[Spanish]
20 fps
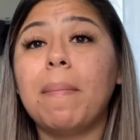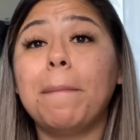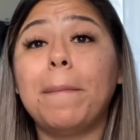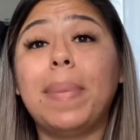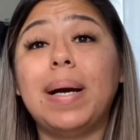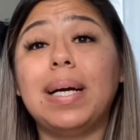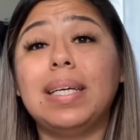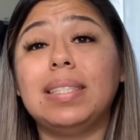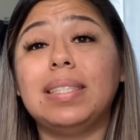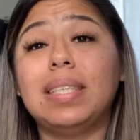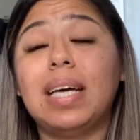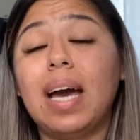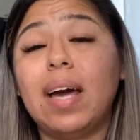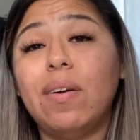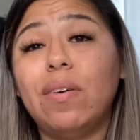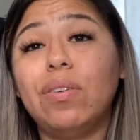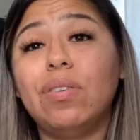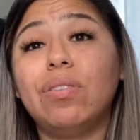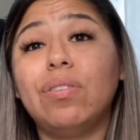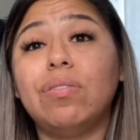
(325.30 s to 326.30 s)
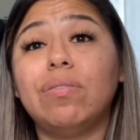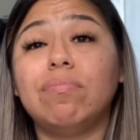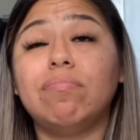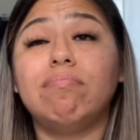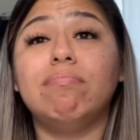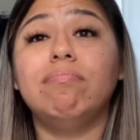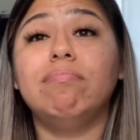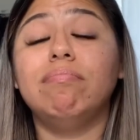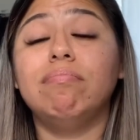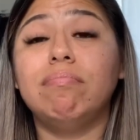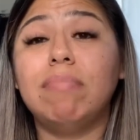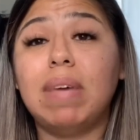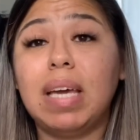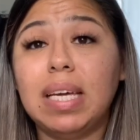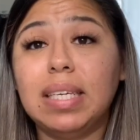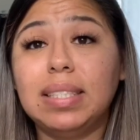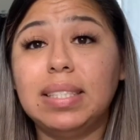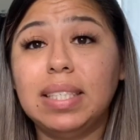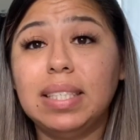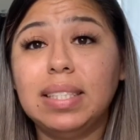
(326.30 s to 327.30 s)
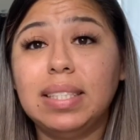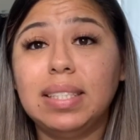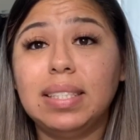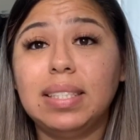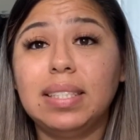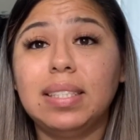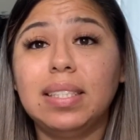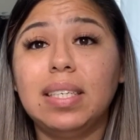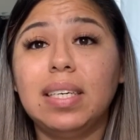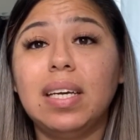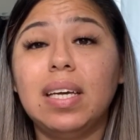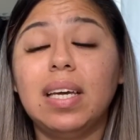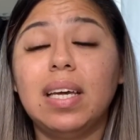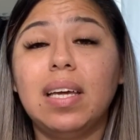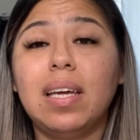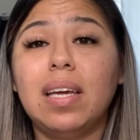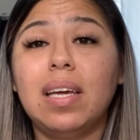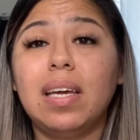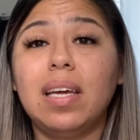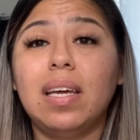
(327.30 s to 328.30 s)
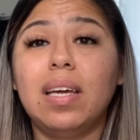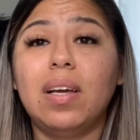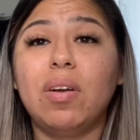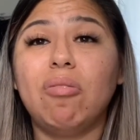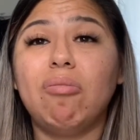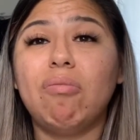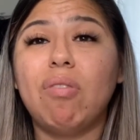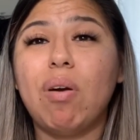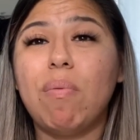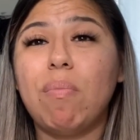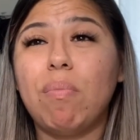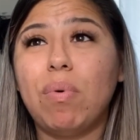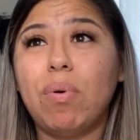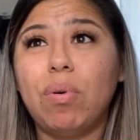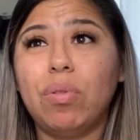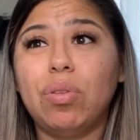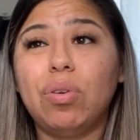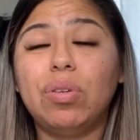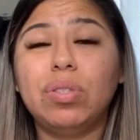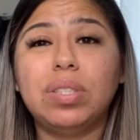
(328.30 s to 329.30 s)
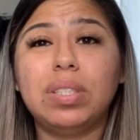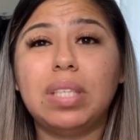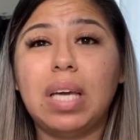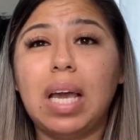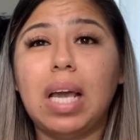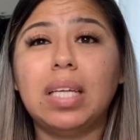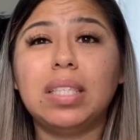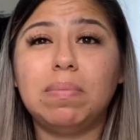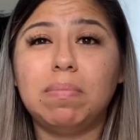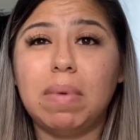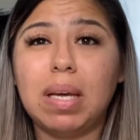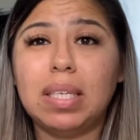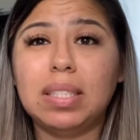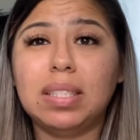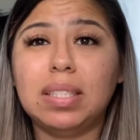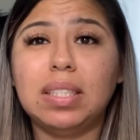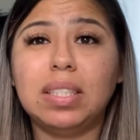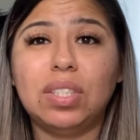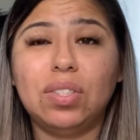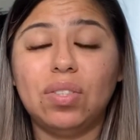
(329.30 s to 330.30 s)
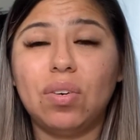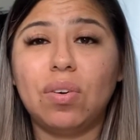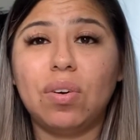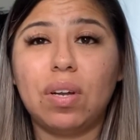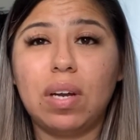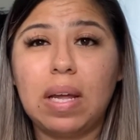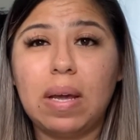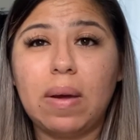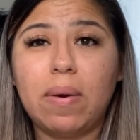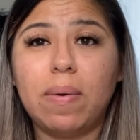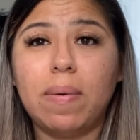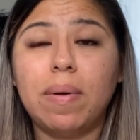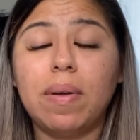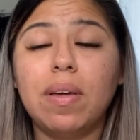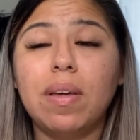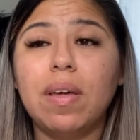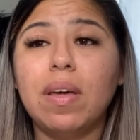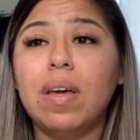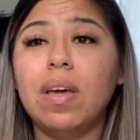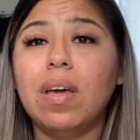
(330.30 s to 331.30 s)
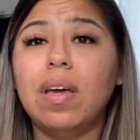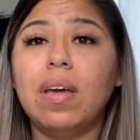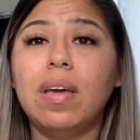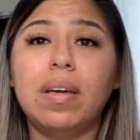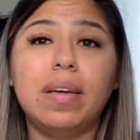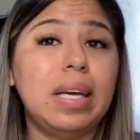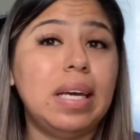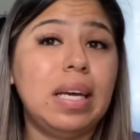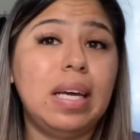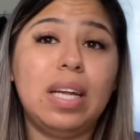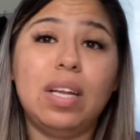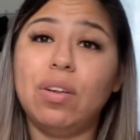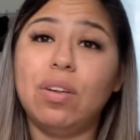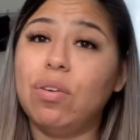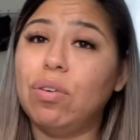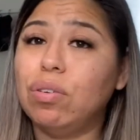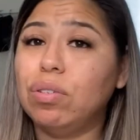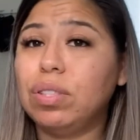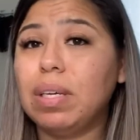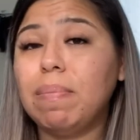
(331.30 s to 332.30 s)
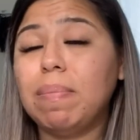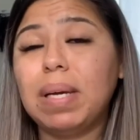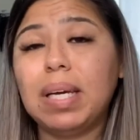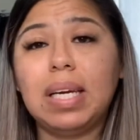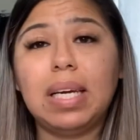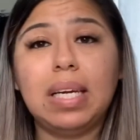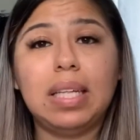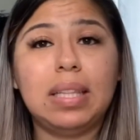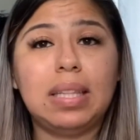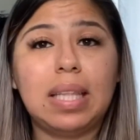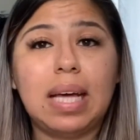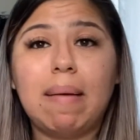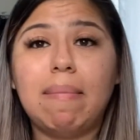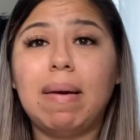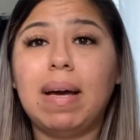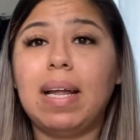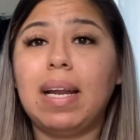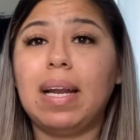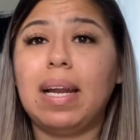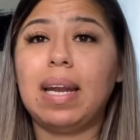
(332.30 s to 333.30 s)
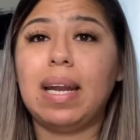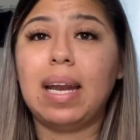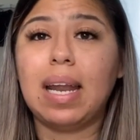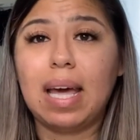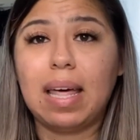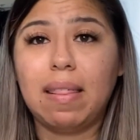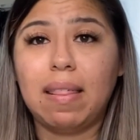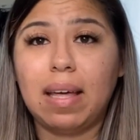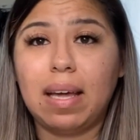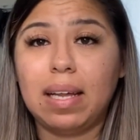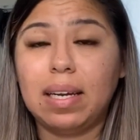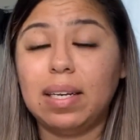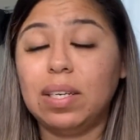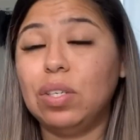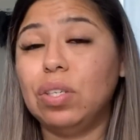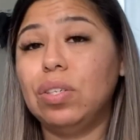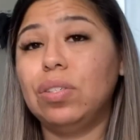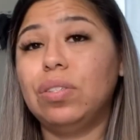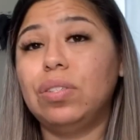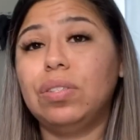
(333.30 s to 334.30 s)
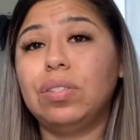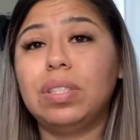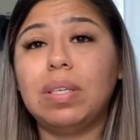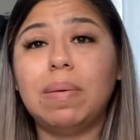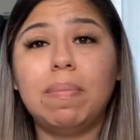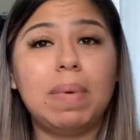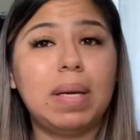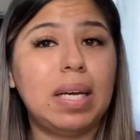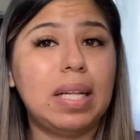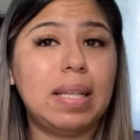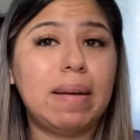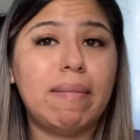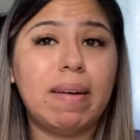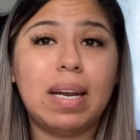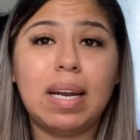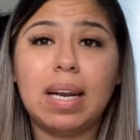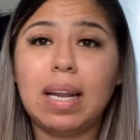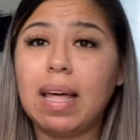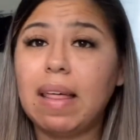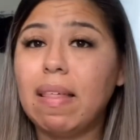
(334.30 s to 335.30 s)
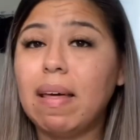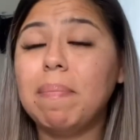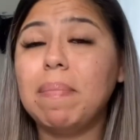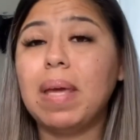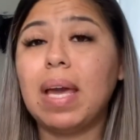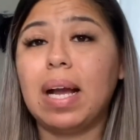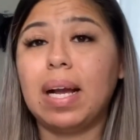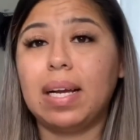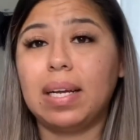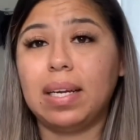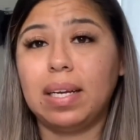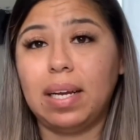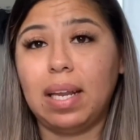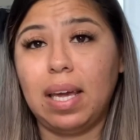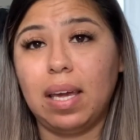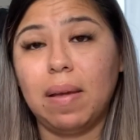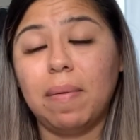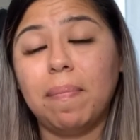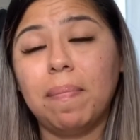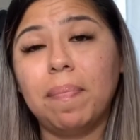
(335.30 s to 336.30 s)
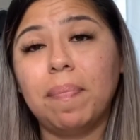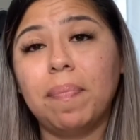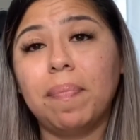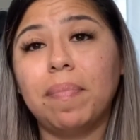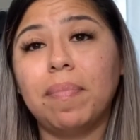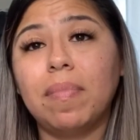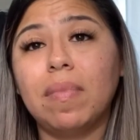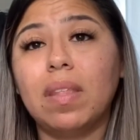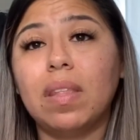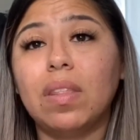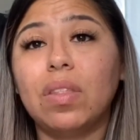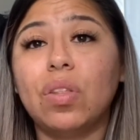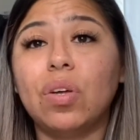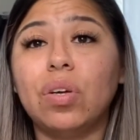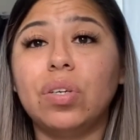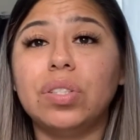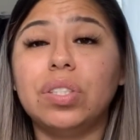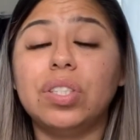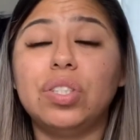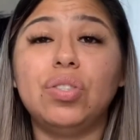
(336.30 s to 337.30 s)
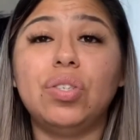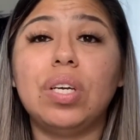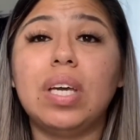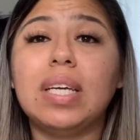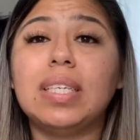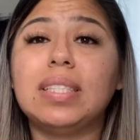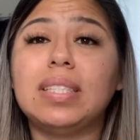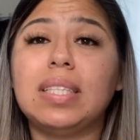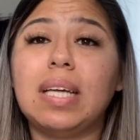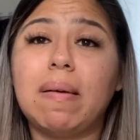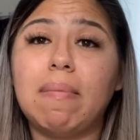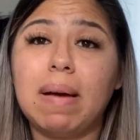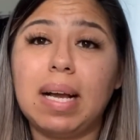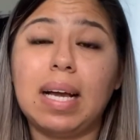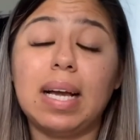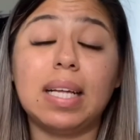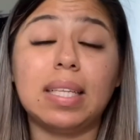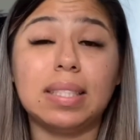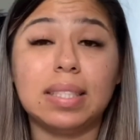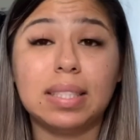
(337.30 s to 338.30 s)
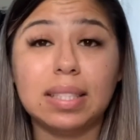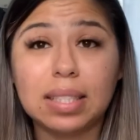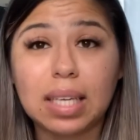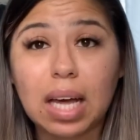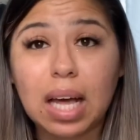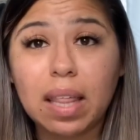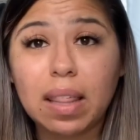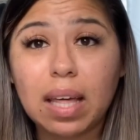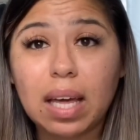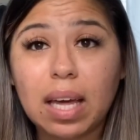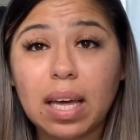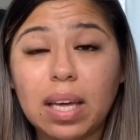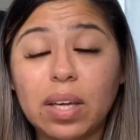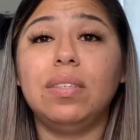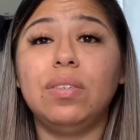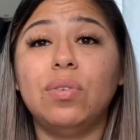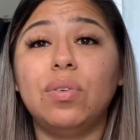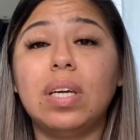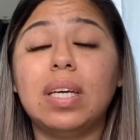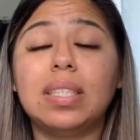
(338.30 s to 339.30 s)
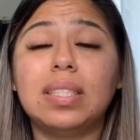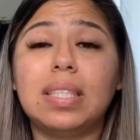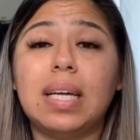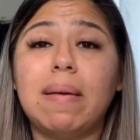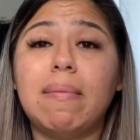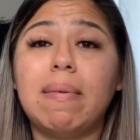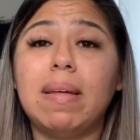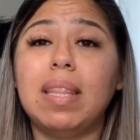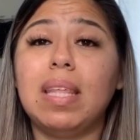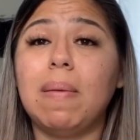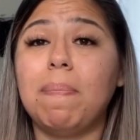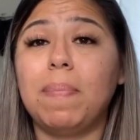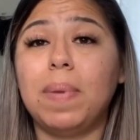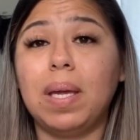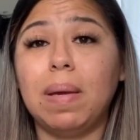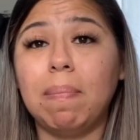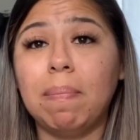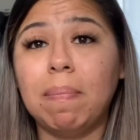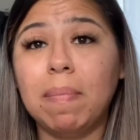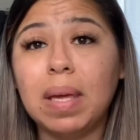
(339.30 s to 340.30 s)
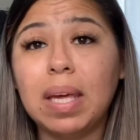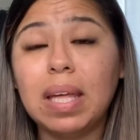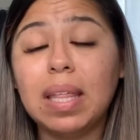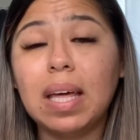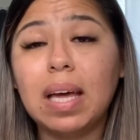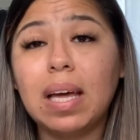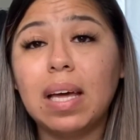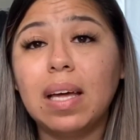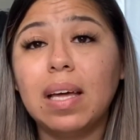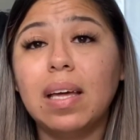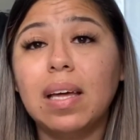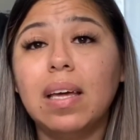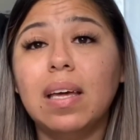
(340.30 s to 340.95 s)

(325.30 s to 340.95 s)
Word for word: Pasaron meses, como otros seis meses yo creo, y no se me quitaba nada, no se me quitaba nada mi acné. Entonces yo ya estaba cansada, yo ya estaba deprimida,